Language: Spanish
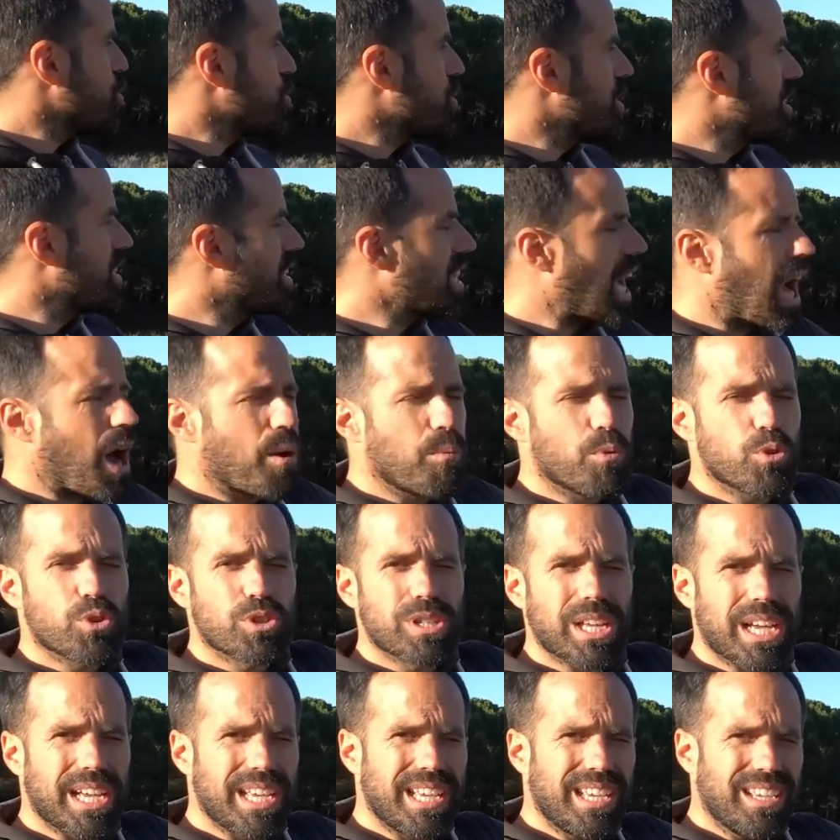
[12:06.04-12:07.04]
Nos
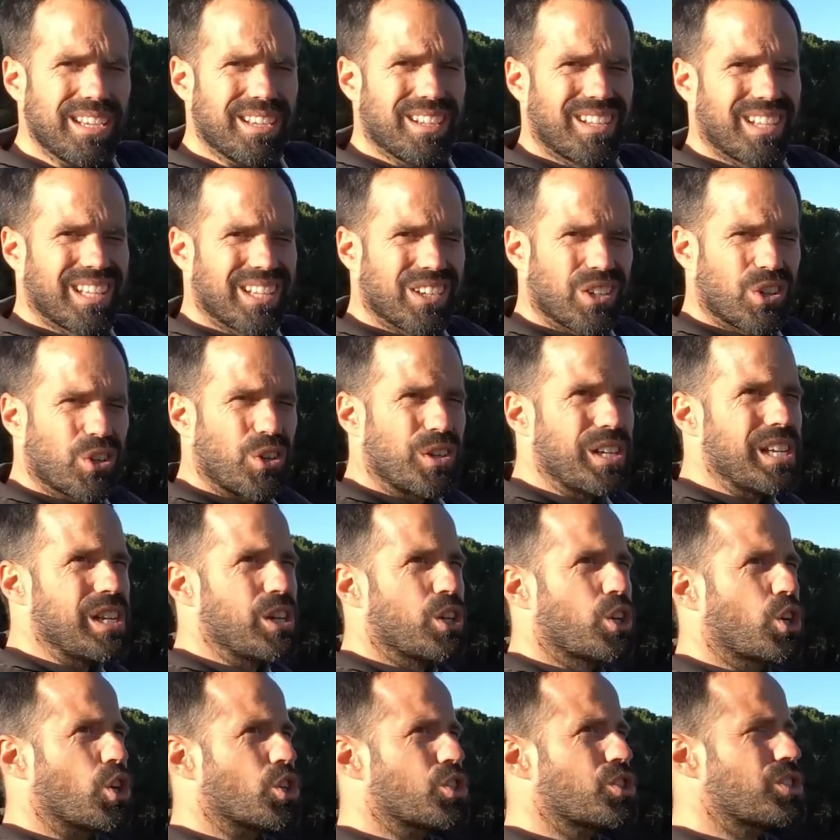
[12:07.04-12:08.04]
sentábamos ahí con
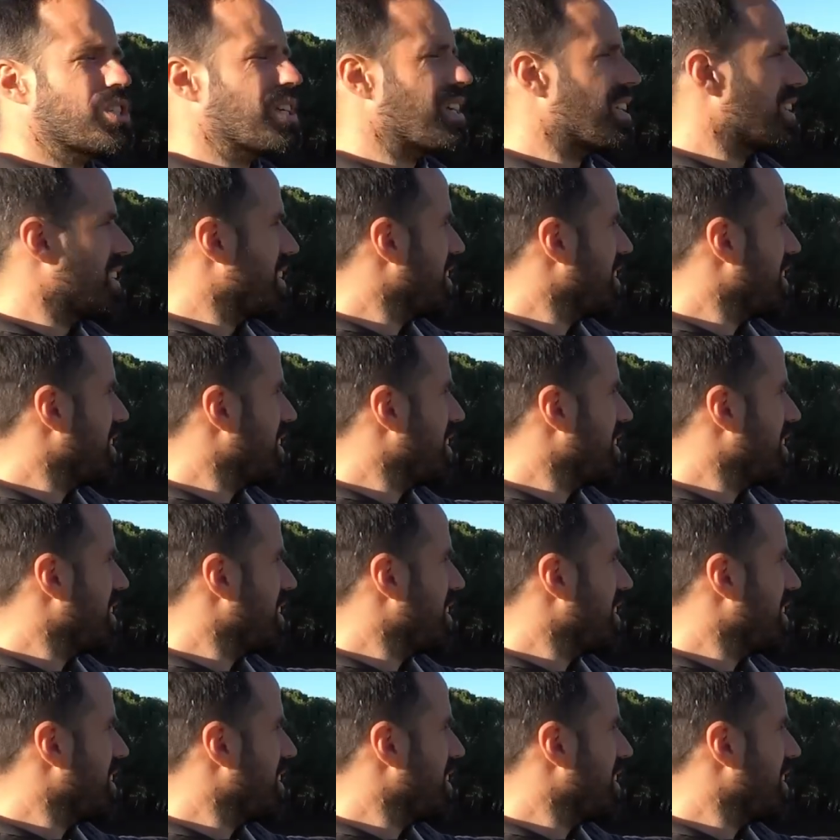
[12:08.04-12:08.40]
el coche,